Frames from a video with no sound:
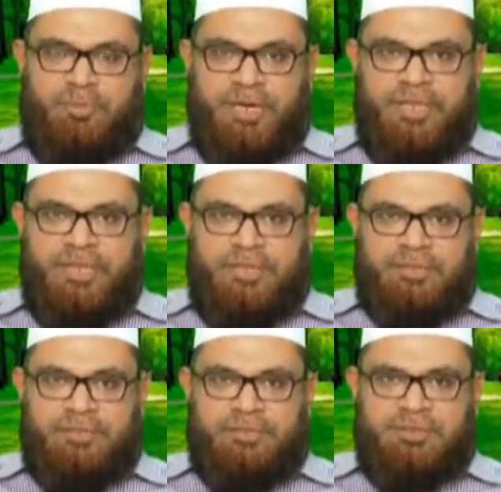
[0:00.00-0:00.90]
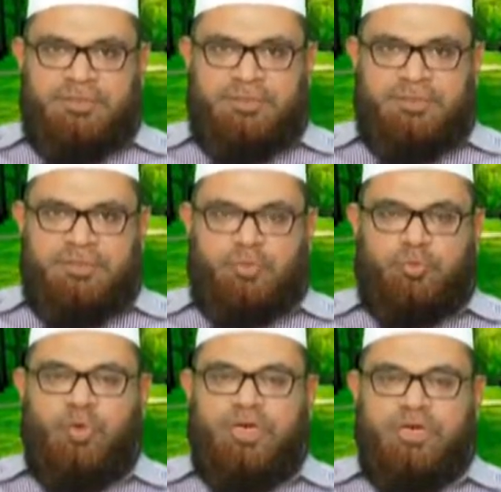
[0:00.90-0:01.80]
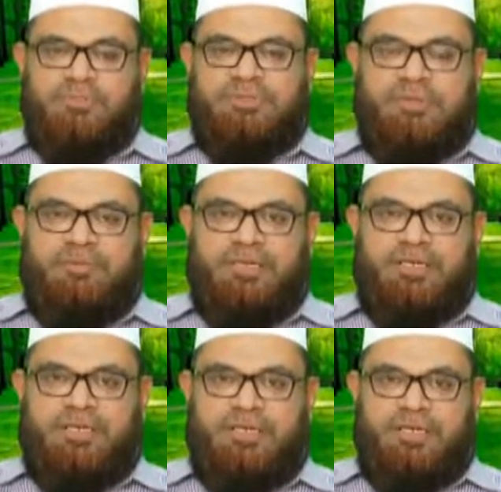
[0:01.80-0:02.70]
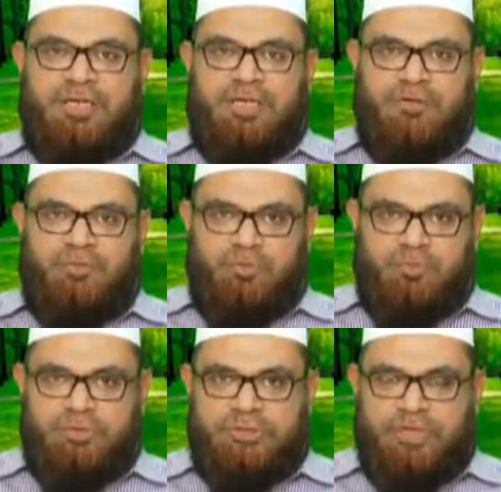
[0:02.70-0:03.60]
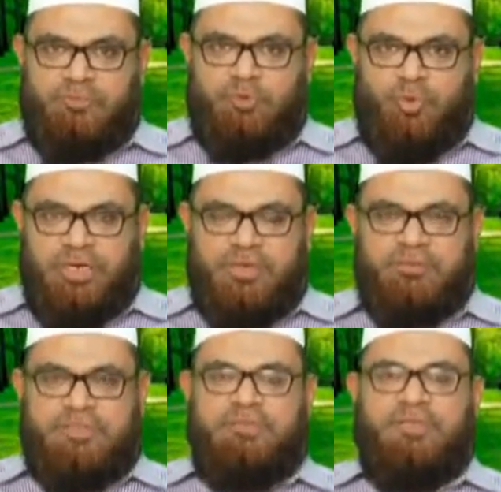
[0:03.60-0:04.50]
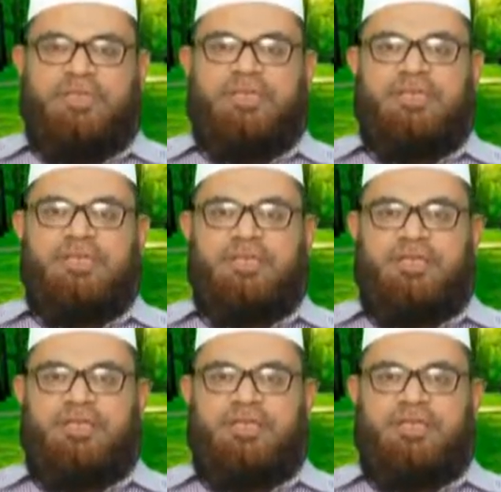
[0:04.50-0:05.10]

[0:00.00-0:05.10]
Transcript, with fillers: மனிதன் சுவர்க்கம் செல்வதற்கு அதாவது ஒரு முஸ்லீம் சுவர்க்கம் செல்வதற்கு